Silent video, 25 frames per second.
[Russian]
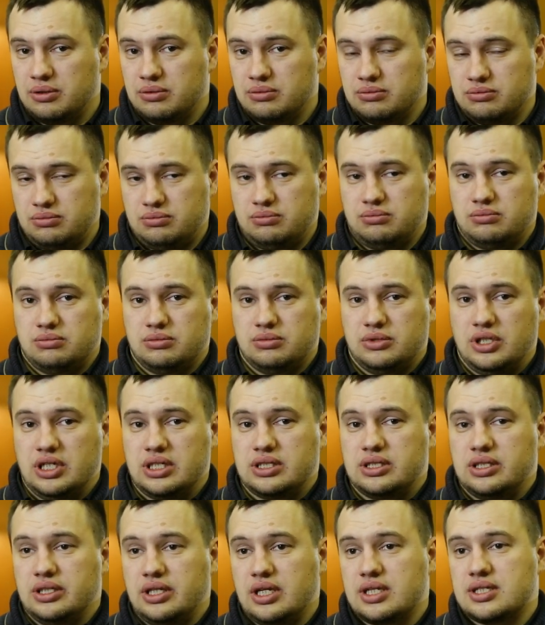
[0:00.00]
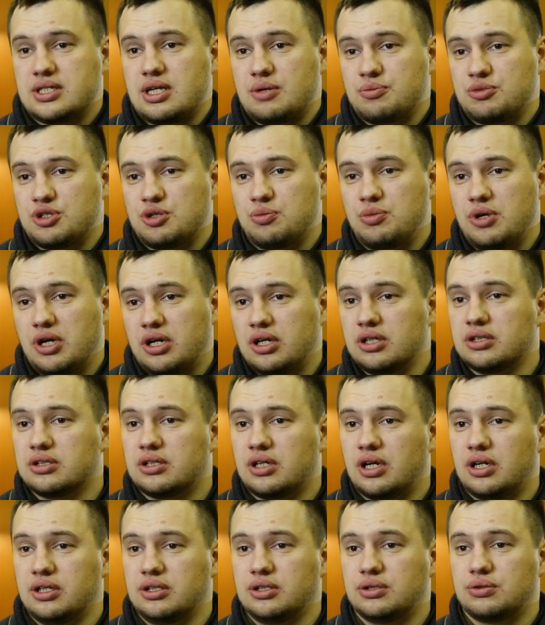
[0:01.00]
Ну, если я сам себя
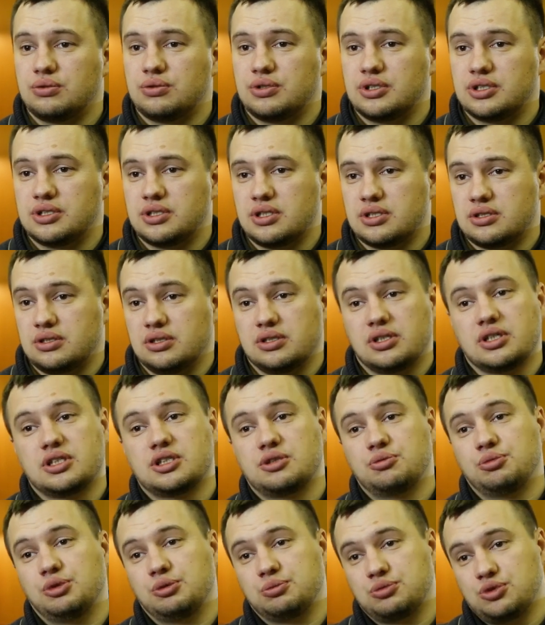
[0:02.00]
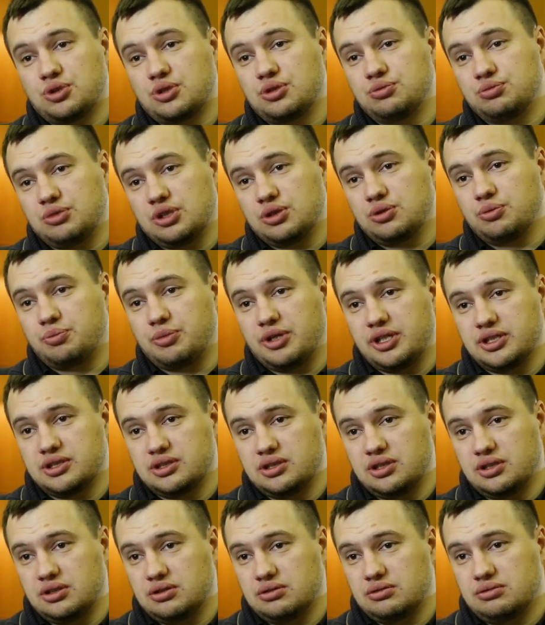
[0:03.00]
контролирую, естественно, я себе много могу
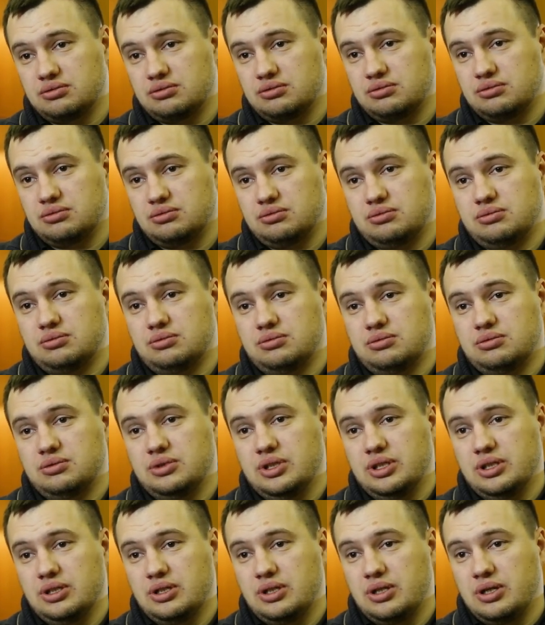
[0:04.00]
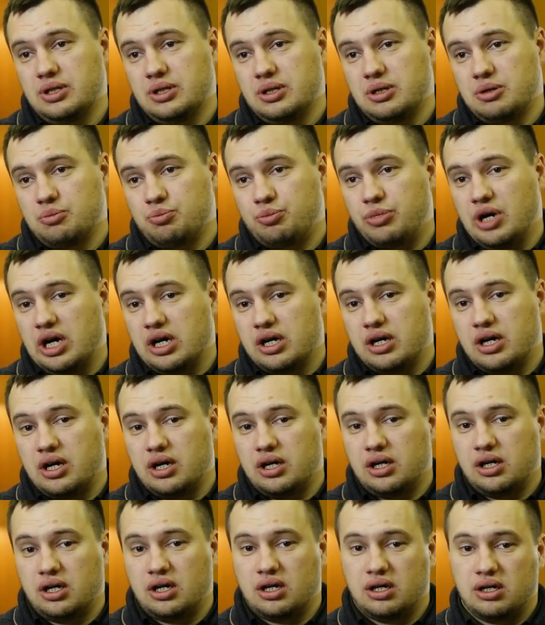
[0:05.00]
простить
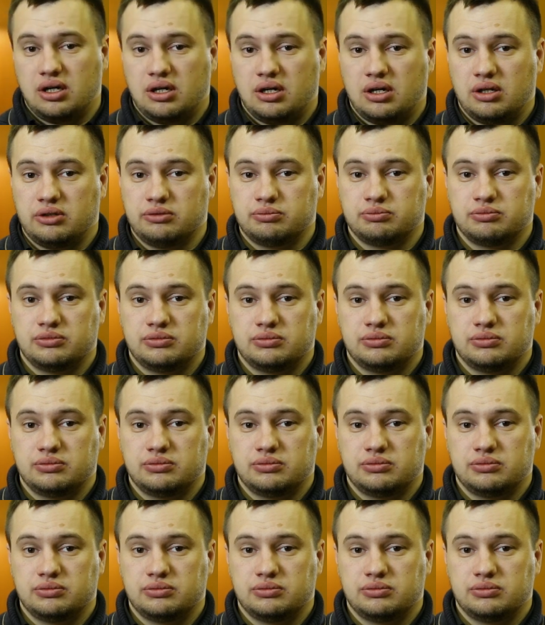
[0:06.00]
пока,